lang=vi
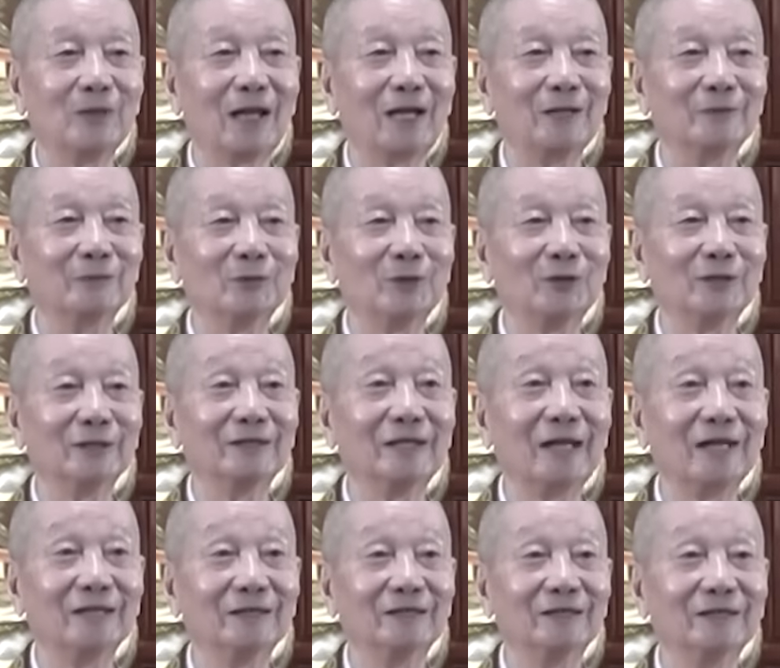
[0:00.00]
ai cũng có cái
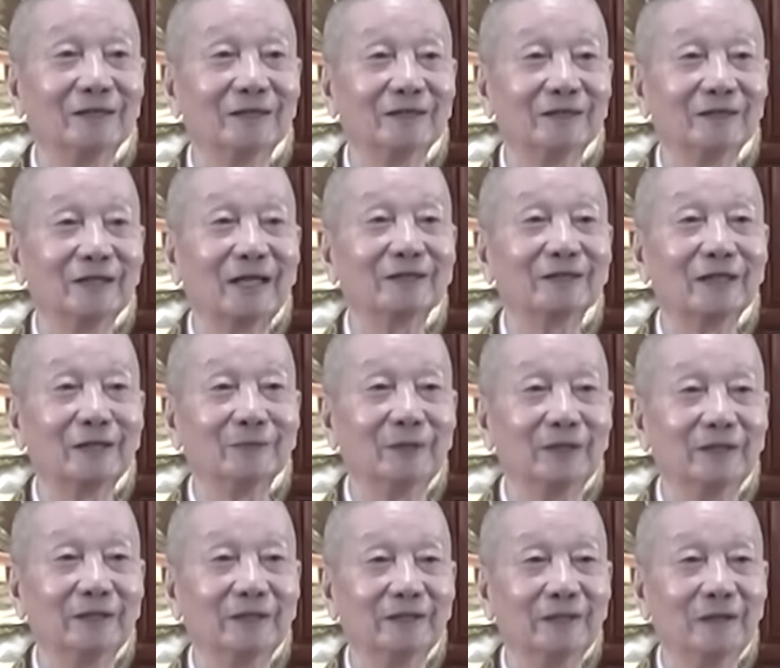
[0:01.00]
dáng đi hết đó. tại sao
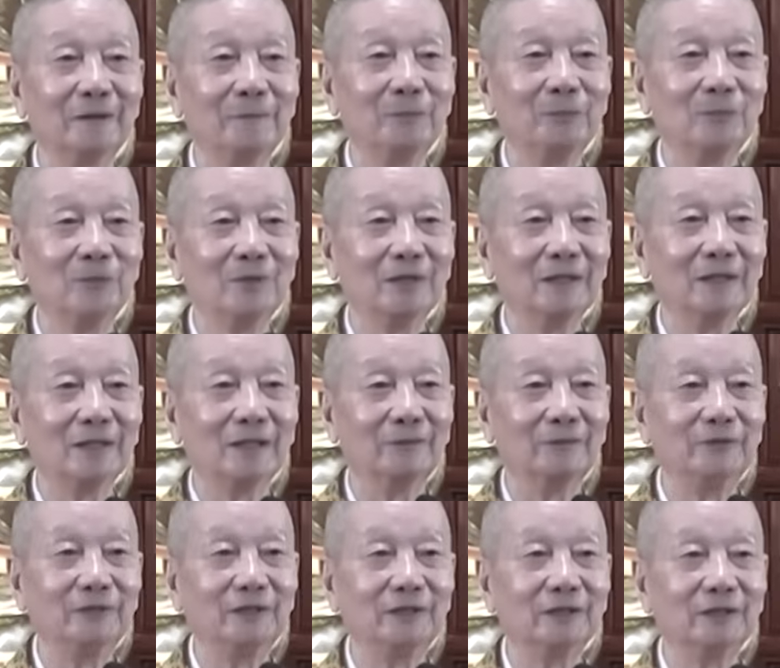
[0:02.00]
vậy
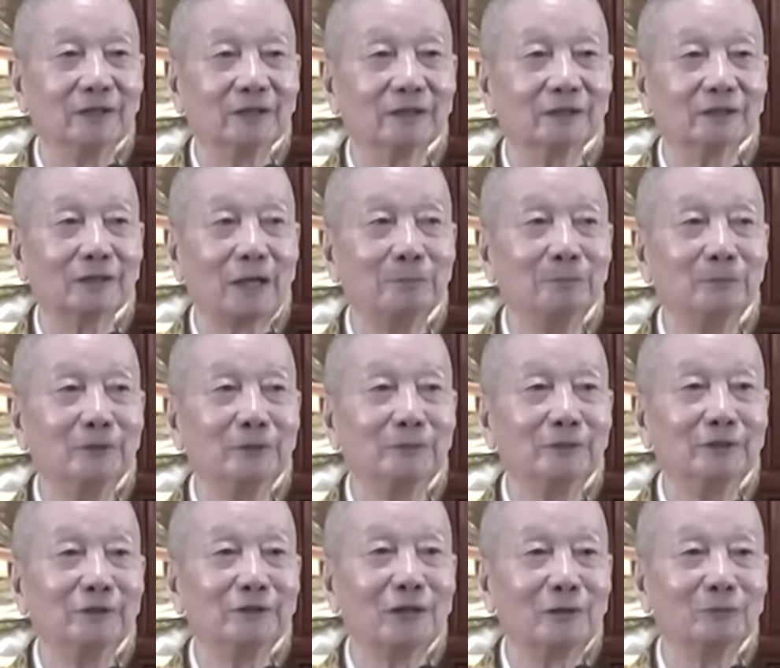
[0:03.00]
là vì cái tâm ở
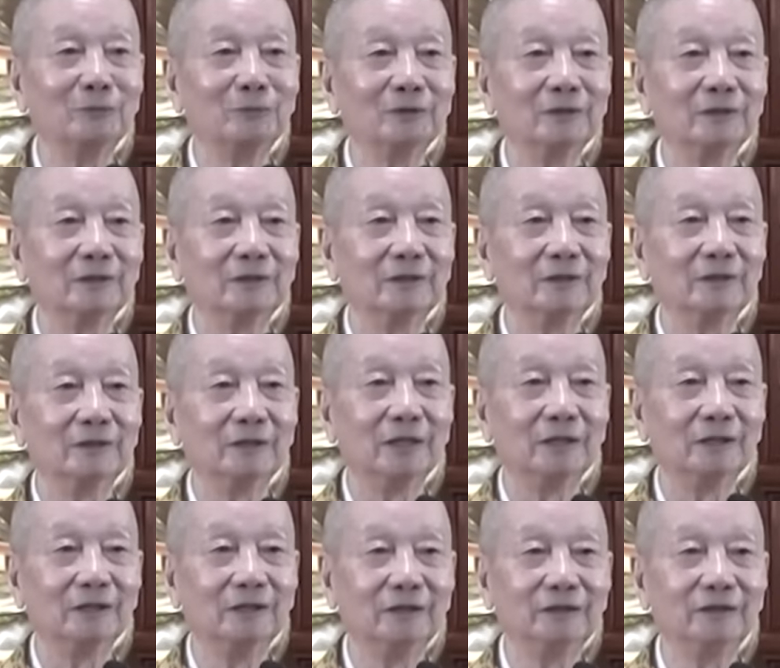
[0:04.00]
bên trong đó
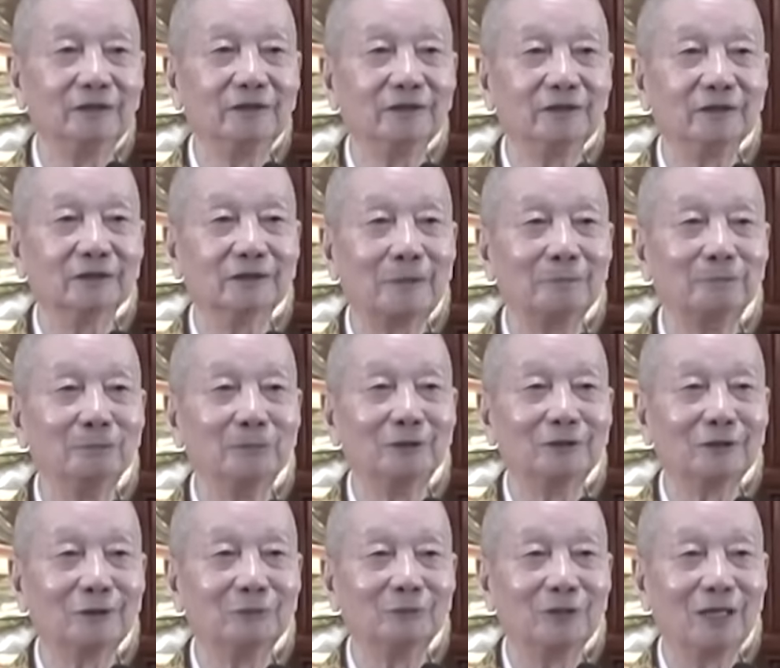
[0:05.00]
là lính cái tâm
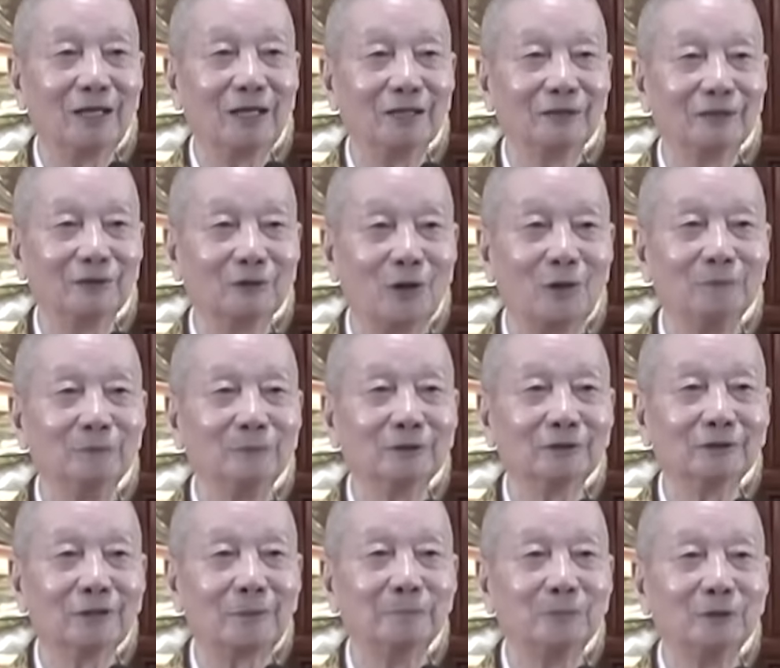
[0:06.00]
bên trong là ăn trộm
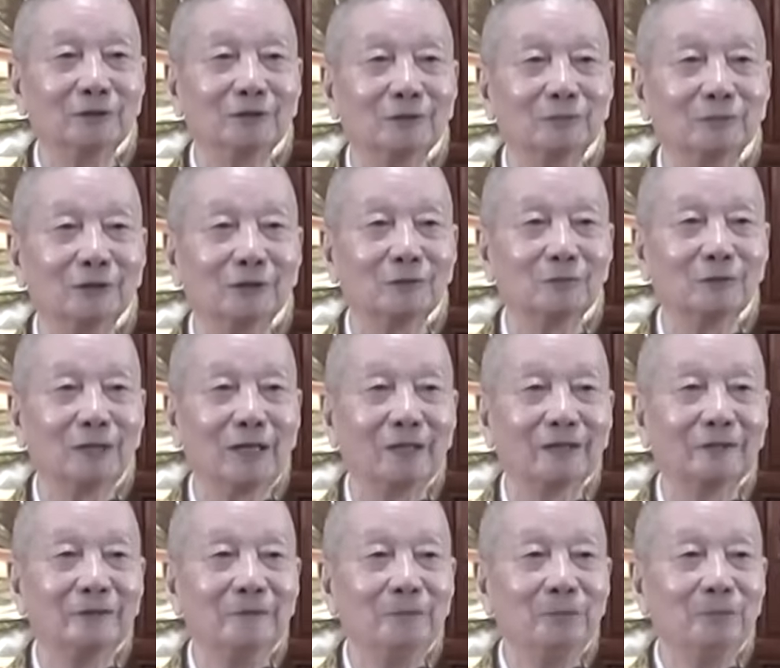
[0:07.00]
cái tâm bên trong là công
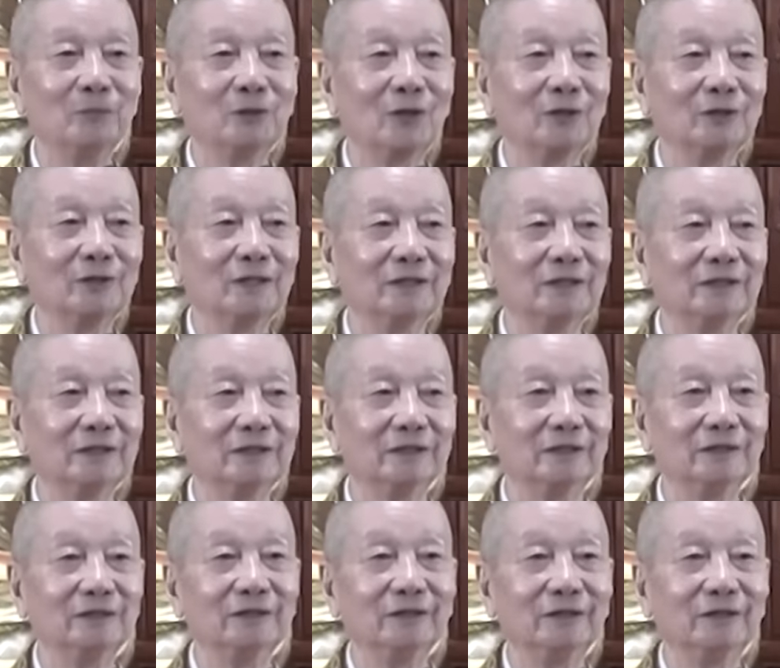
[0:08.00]
an cho nên nó
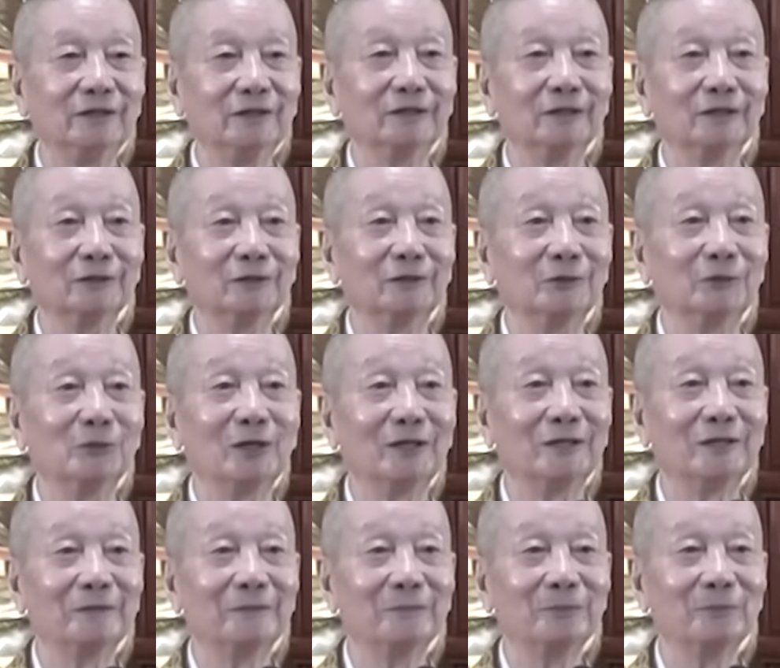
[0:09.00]
tự nhiên hiện ra tướng
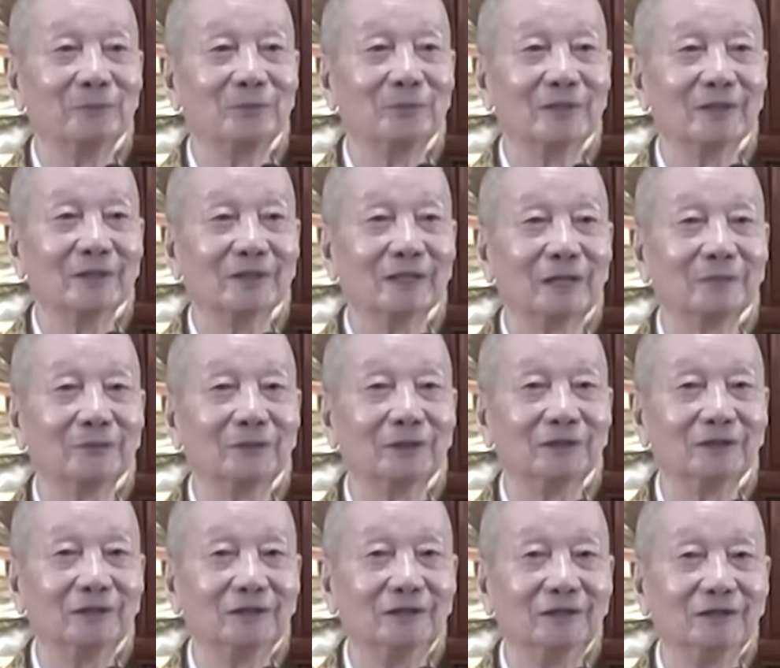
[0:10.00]
ngoài các
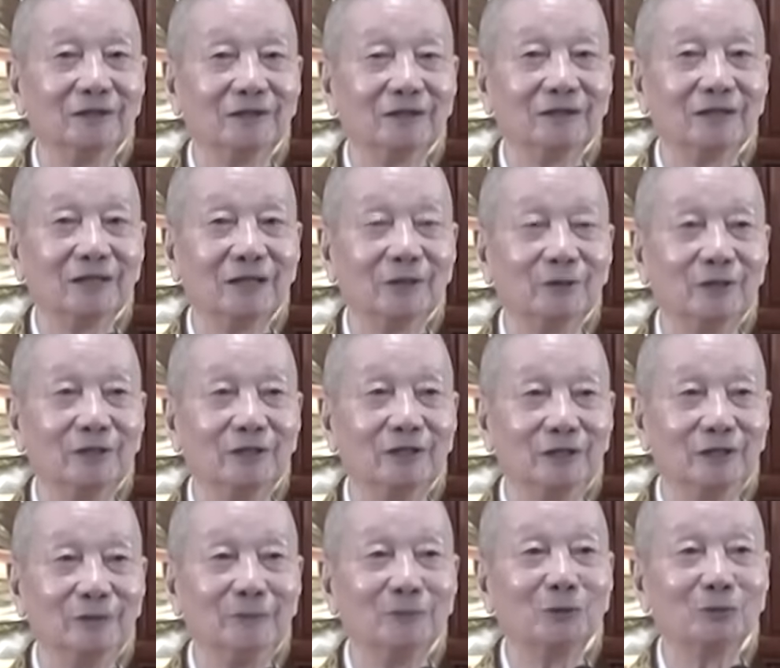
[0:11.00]
phật tử khi nào để
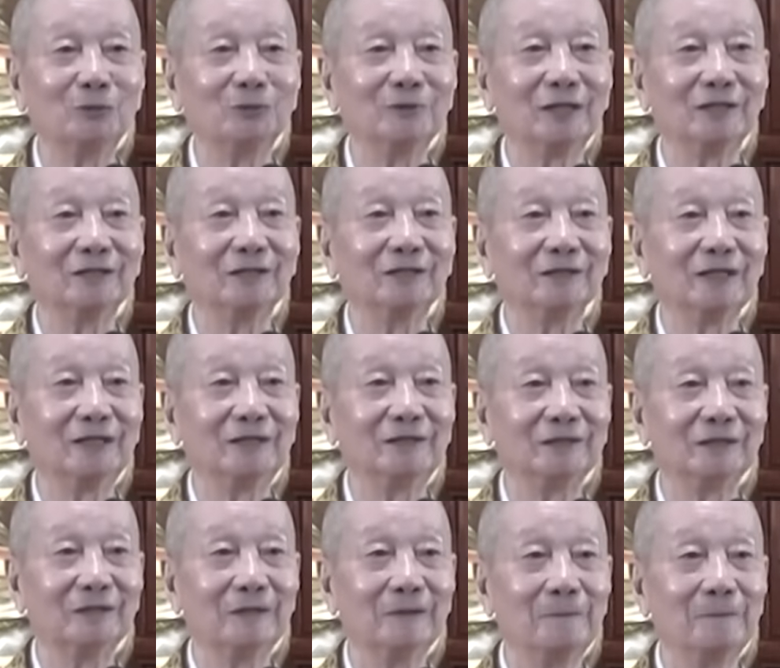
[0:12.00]
ý một chút nhận ra thấy
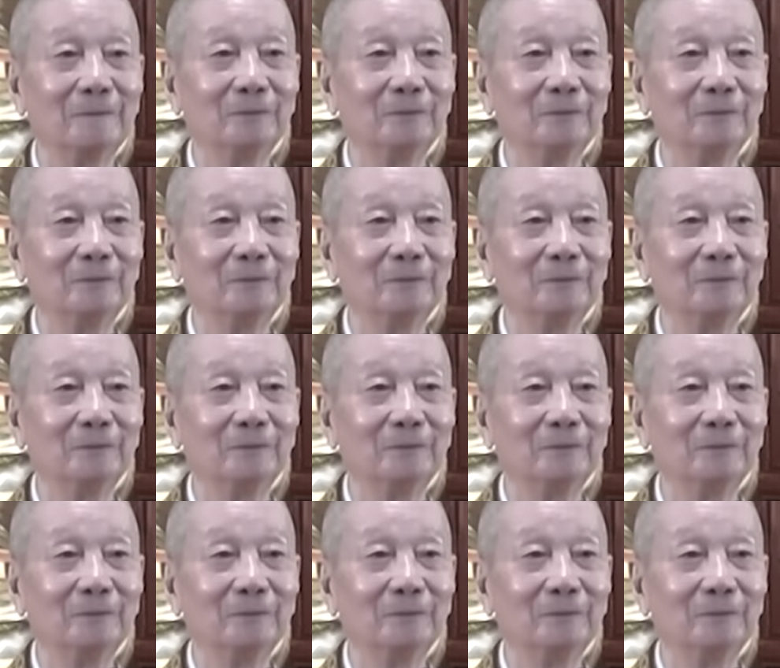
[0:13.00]
được